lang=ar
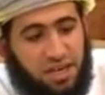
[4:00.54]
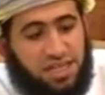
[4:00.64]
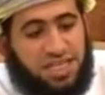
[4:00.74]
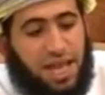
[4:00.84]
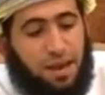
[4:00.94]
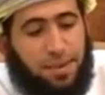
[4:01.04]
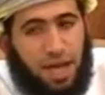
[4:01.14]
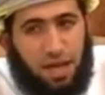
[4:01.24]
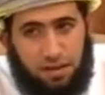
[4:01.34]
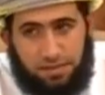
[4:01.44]

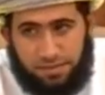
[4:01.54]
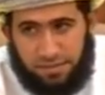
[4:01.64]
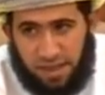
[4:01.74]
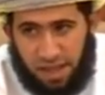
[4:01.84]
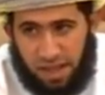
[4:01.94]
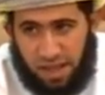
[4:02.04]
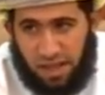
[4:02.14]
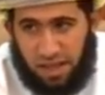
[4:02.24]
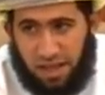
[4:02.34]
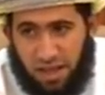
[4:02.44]
استلمها
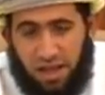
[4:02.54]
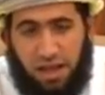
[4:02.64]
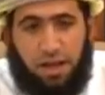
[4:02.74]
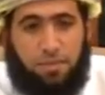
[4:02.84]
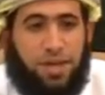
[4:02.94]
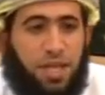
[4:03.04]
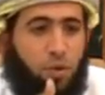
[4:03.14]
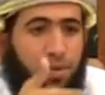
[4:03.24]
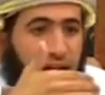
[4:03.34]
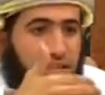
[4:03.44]

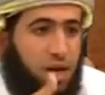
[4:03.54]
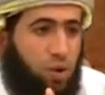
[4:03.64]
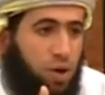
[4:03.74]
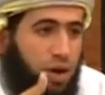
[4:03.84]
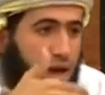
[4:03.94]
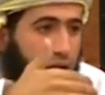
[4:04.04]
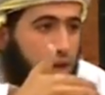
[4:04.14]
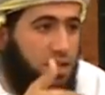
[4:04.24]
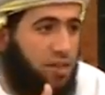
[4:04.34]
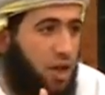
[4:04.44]
بدأوا مرة
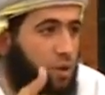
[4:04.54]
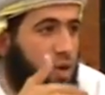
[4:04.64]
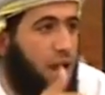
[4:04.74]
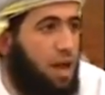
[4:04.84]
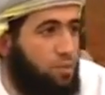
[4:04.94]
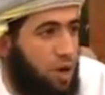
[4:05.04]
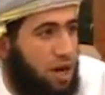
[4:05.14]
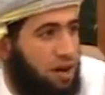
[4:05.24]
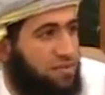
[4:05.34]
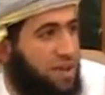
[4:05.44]
أخرى يضعون
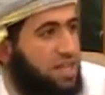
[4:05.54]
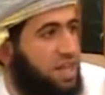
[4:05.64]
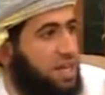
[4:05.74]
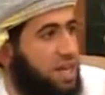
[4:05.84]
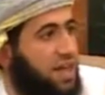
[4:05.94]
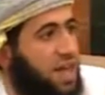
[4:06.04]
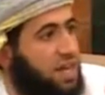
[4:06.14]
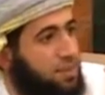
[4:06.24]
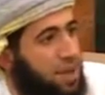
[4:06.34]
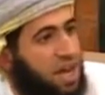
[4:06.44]
الأموال فإذا
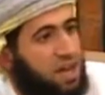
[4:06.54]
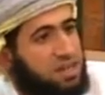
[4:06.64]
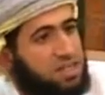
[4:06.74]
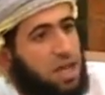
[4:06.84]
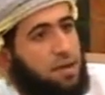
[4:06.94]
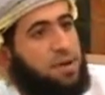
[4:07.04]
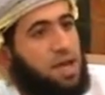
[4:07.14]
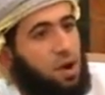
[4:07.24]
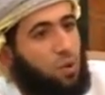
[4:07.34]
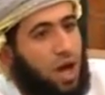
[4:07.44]
كذلك بلغ النصاب
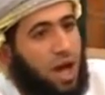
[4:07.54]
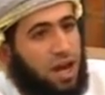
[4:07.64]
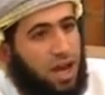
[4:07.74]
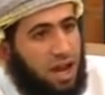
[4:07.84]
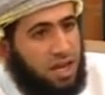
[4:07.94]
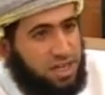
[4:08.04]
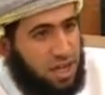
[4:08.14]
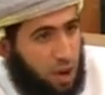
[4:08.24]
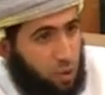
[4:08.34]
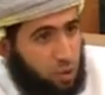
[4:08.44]
وحال عليه
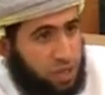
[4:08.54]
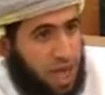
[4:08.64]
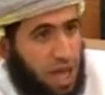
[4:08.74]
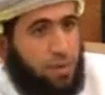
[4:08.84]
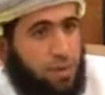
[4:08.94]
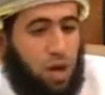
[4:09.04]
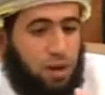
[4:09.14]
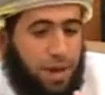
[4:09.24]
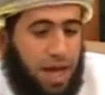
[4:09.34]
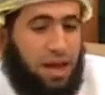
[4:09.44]
حول كامل
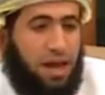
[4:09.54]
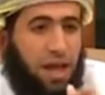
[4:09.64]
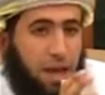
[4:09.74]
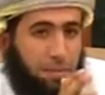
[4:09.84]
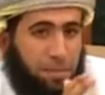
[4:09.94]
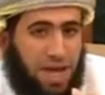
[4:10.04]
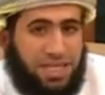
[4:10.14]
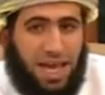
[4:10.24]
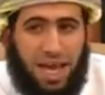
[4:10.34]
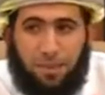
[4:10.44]
والمال ما
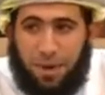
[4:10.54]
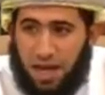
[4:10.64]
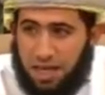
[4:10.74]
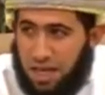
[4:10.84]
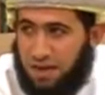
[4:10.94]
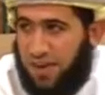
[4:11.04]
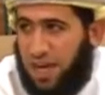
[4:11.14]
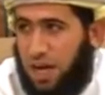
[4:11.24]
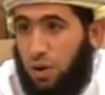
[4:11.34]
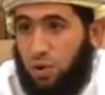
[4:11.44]
زال باقيا
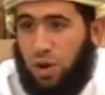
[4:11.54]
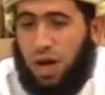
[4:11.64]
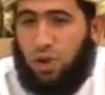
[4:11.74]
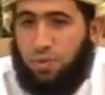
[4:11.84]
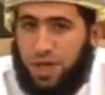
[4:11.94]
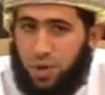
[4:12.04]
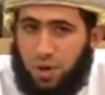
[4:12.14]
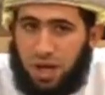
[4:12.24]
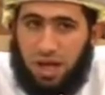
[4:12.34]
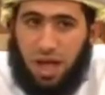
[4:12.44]
فإنه يؤخذ
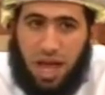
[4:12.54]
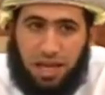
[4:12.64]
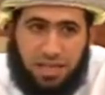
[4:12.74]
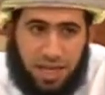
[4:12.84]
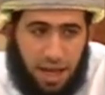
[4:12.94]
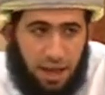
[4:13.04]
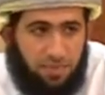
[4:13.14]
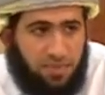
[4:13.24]
منه الزكاة